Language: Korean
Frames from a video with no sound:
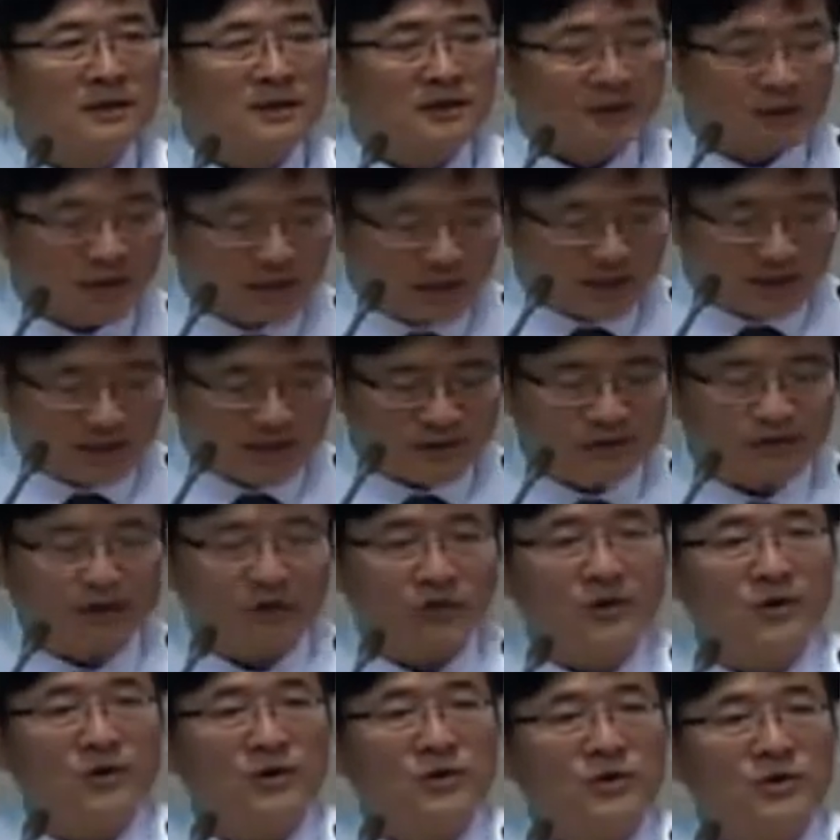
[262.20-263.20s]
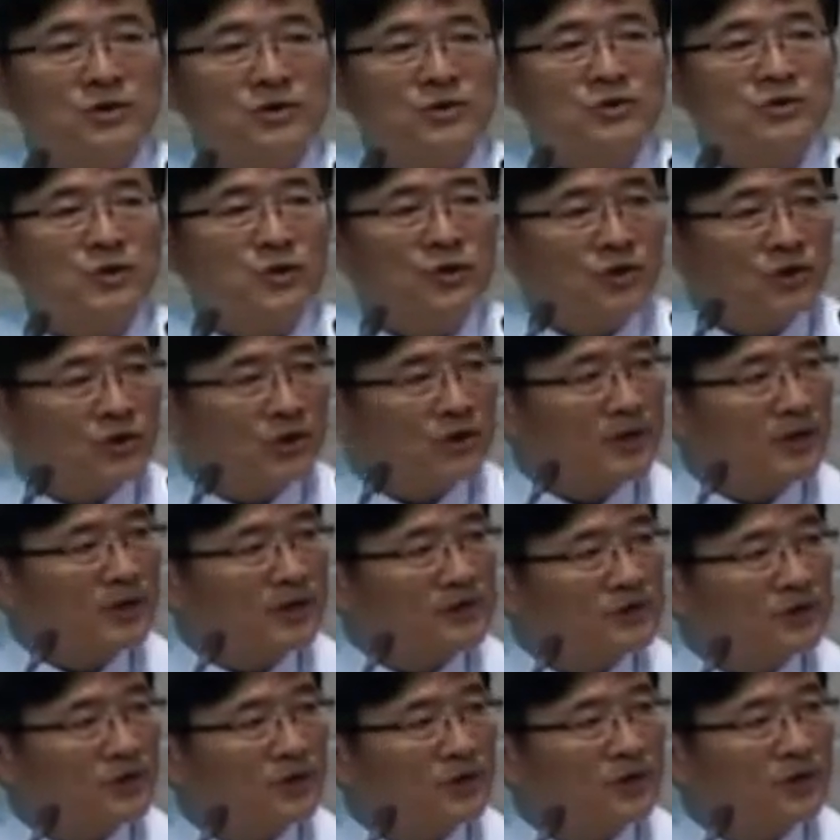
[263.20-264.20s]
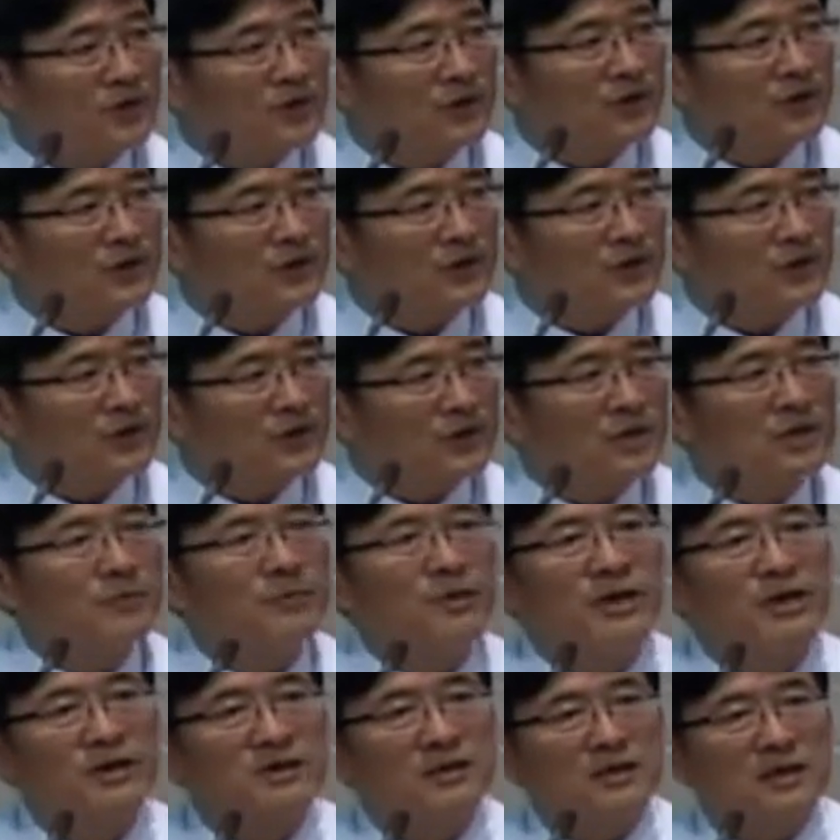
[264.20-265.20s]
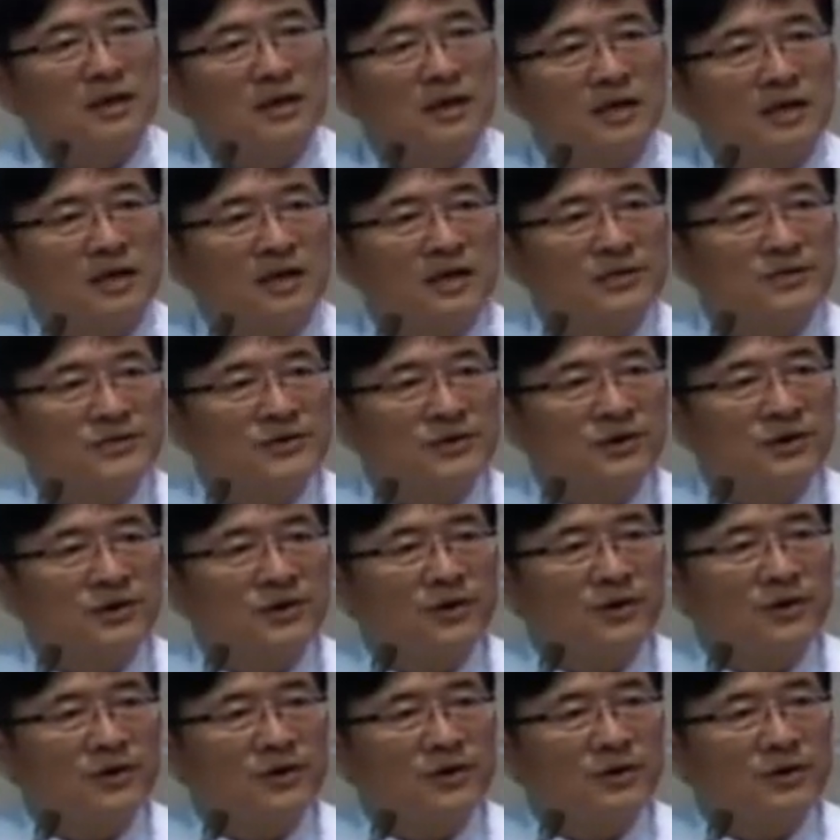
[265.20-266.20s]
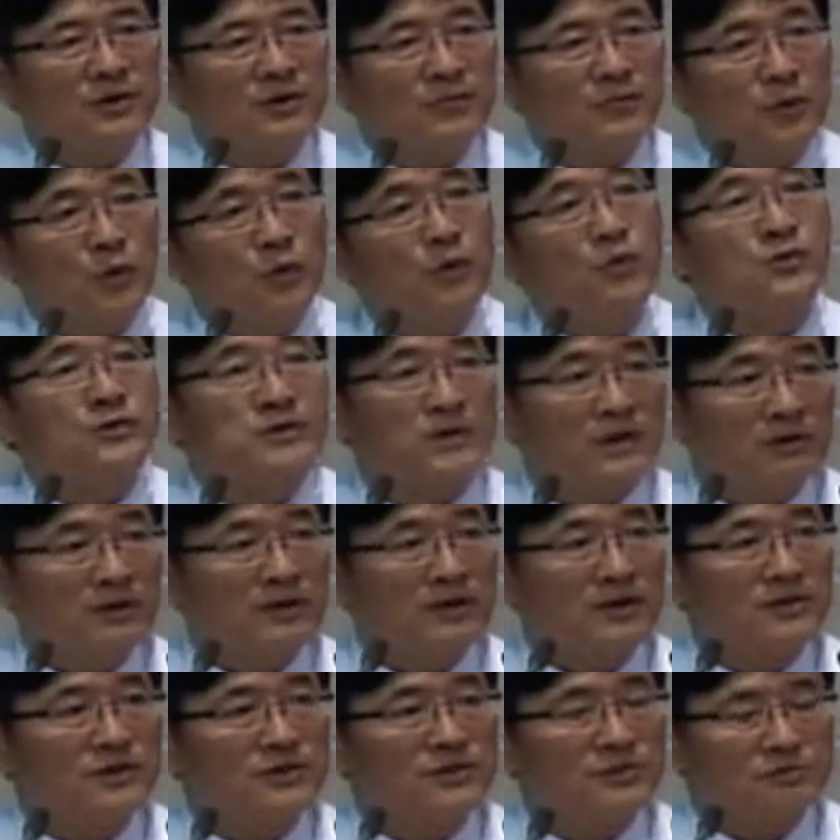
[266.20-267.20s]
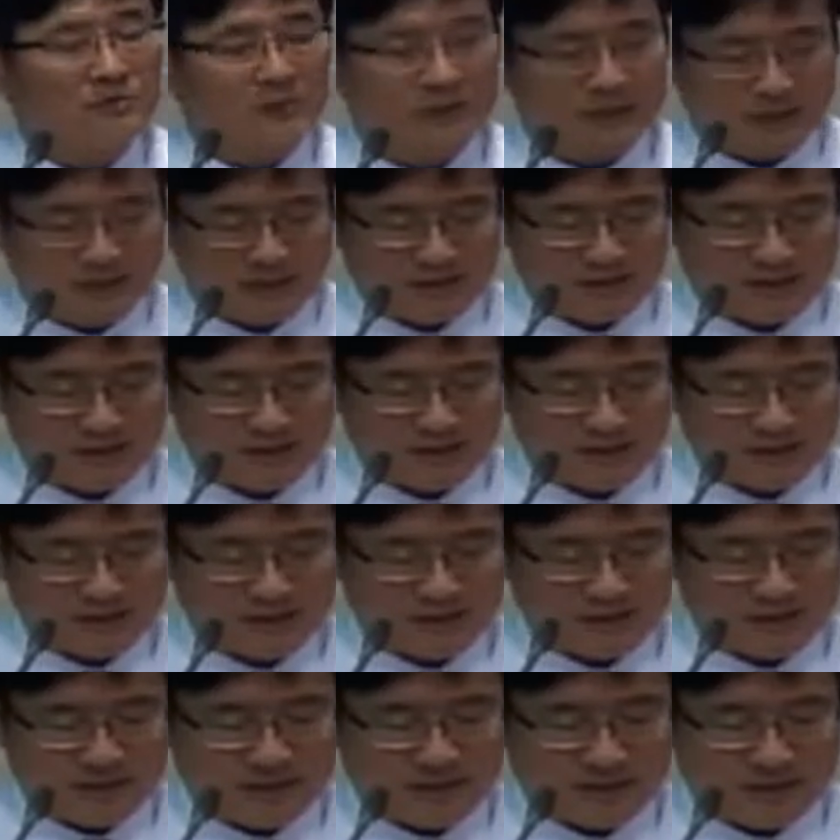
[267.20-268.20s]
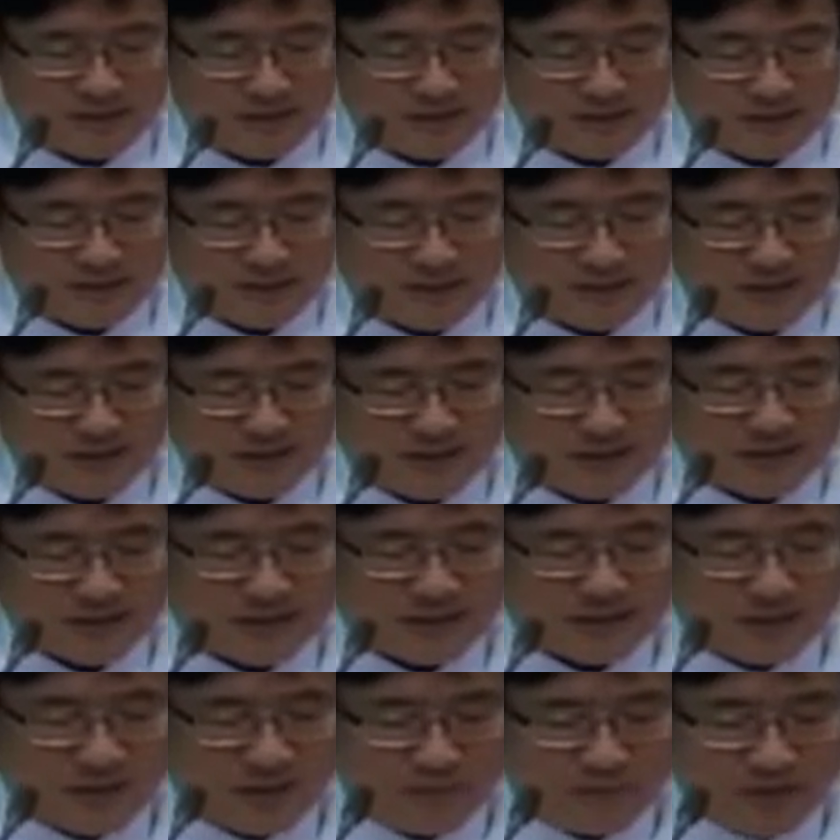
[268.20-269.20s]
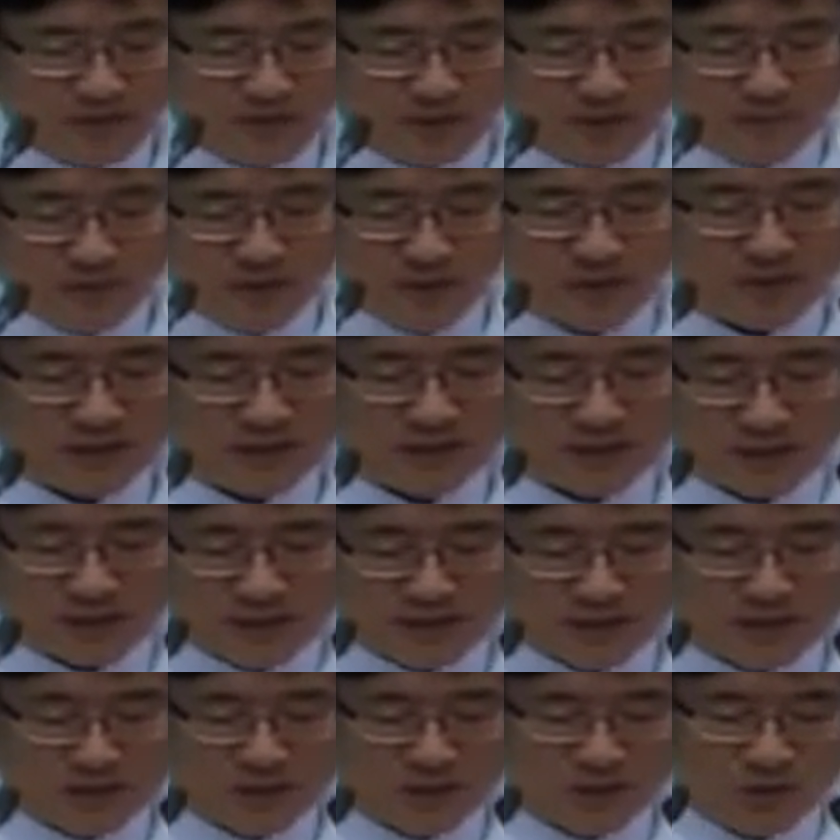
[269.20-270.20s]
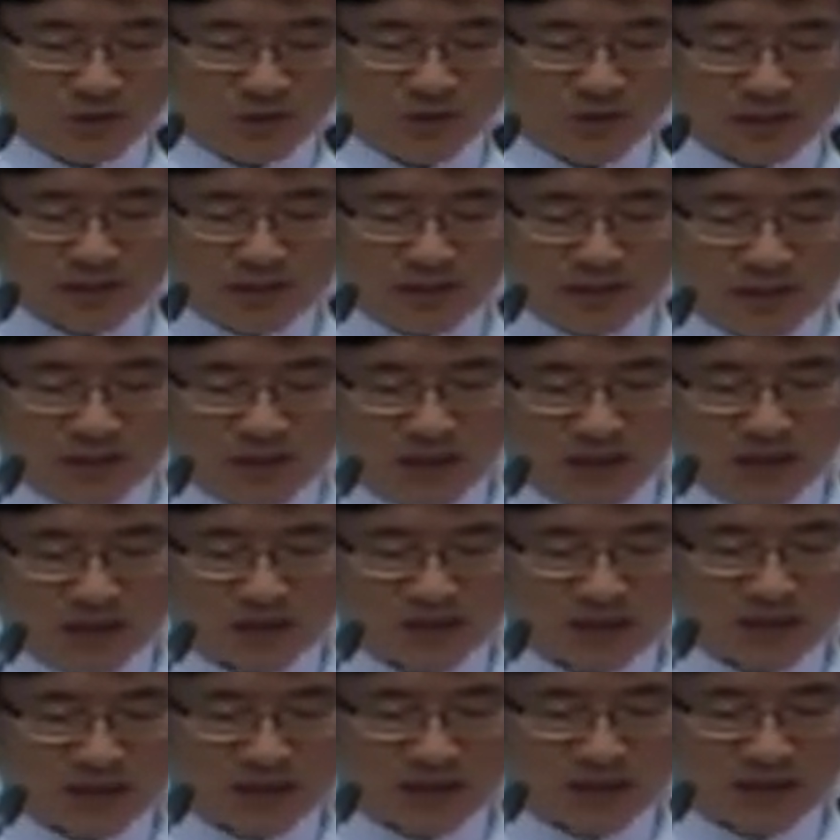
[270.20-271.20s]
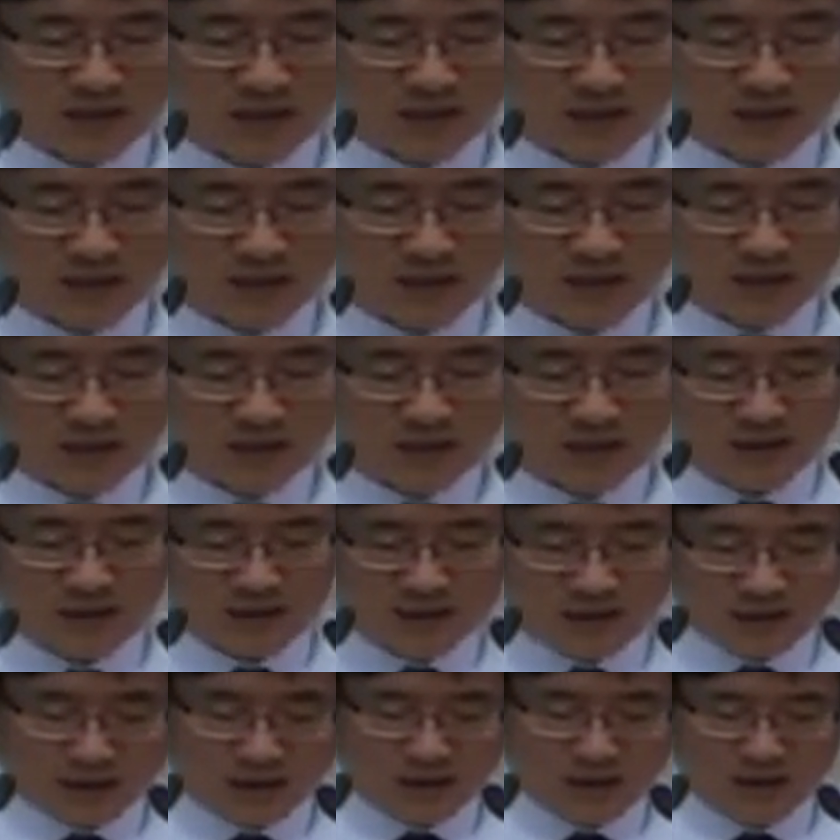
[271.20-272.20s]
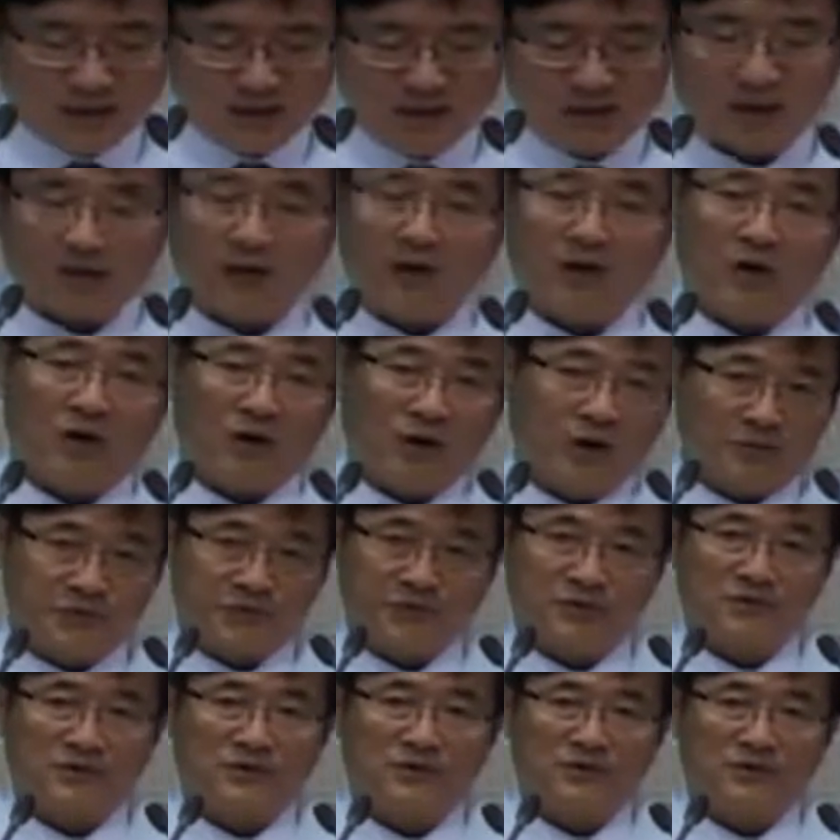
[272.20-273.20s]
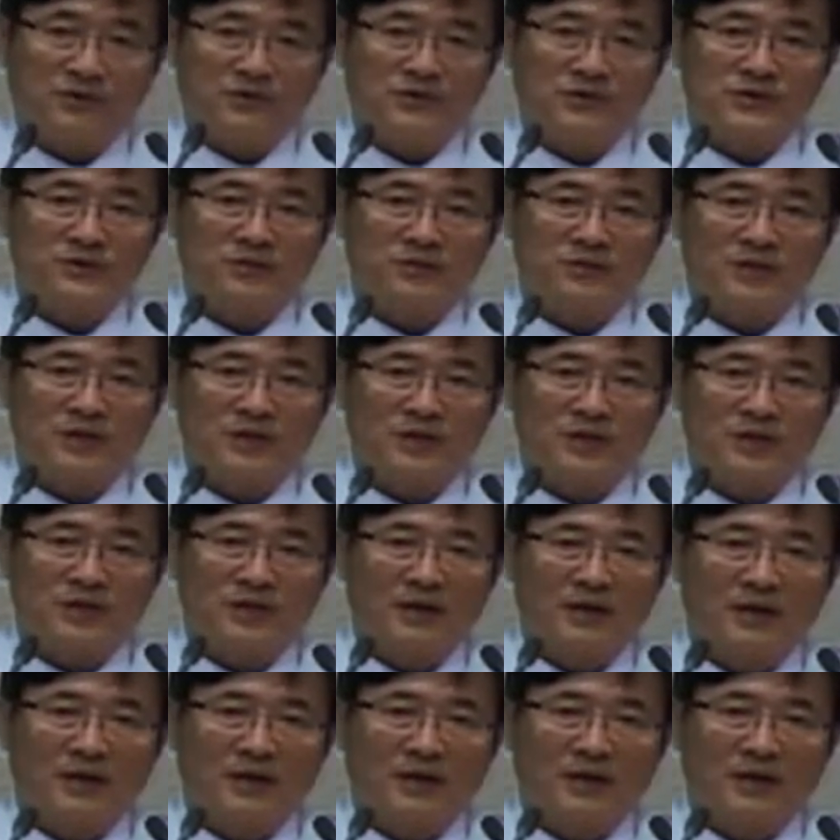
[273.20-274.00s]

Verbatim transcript: 땅에서 쫓겨나서 이방 땅에 가서 포로 생활했습니다. 삶의 기반이 사라지고 신앙의 자리가 다 없어진 것입니다.